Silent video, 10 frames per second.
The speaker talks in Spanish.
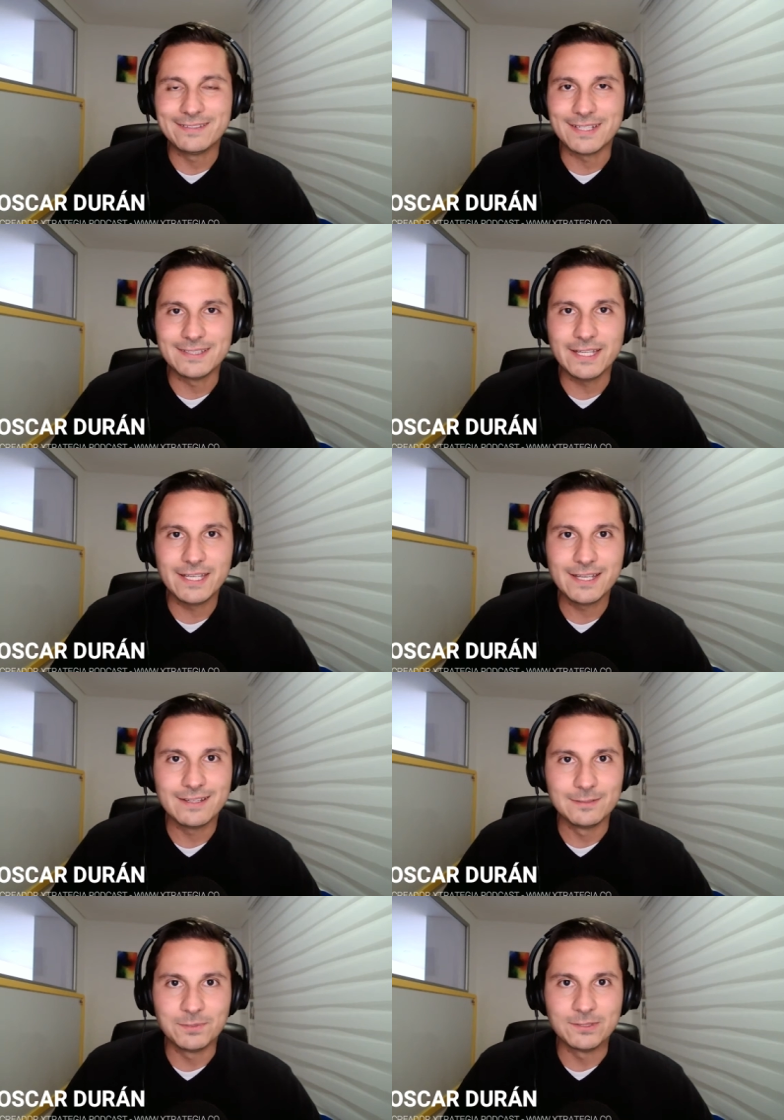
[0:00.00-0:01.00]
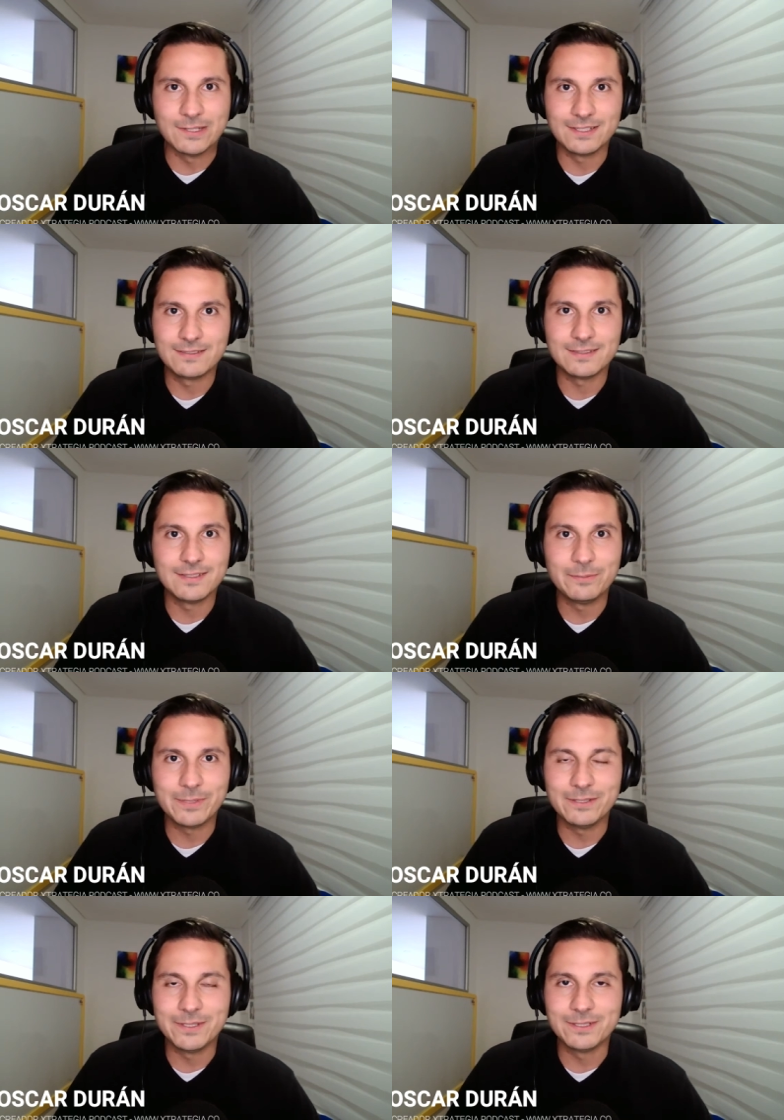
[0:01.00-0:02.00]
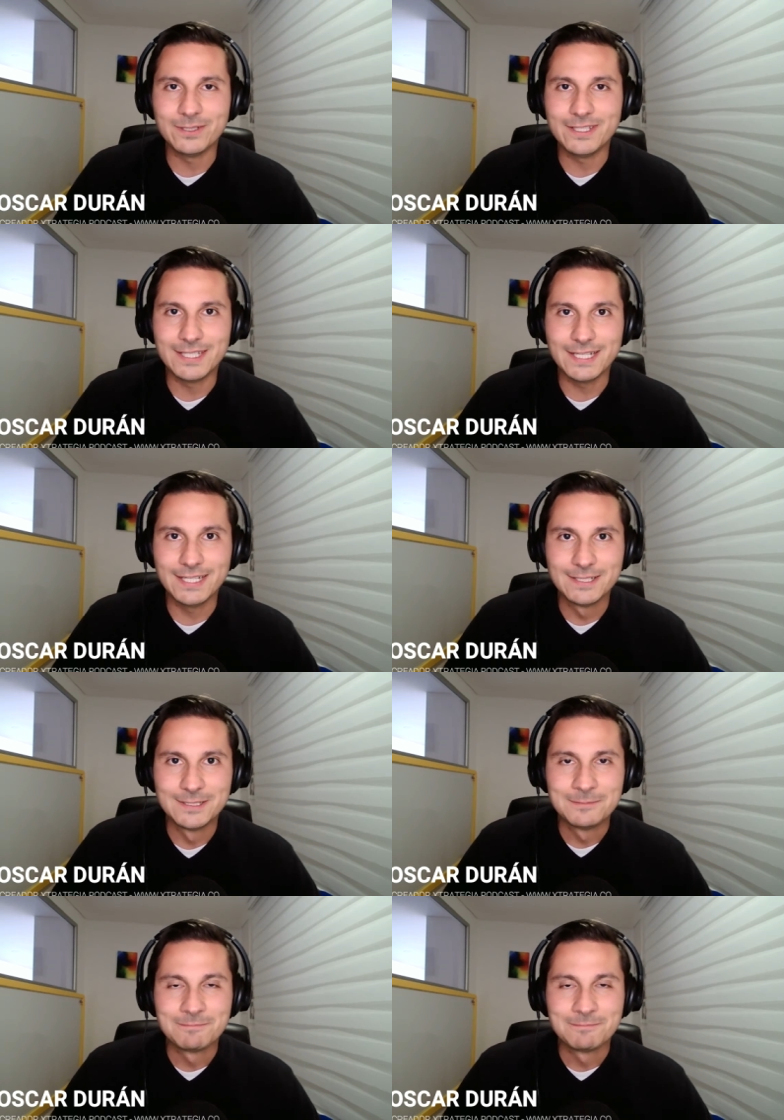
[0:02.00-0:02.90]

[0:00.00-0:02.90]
Estrategia, el podcast del emprendimiento digital.